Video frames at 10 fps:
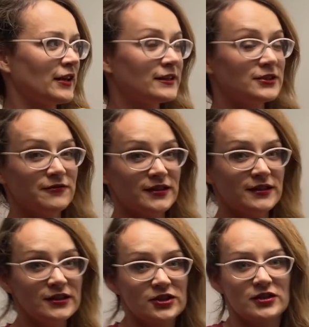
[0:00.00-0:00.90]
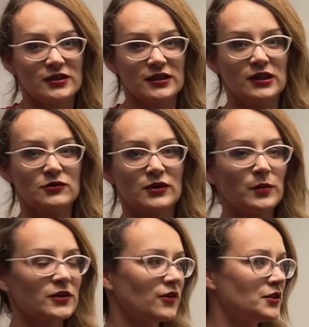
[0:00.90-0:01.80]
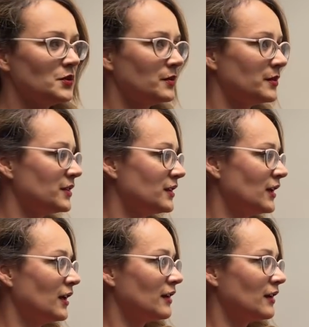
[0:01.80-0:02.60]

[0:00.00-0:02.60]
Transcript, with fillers: jakichś wytycznych, które pozwoliłyby mi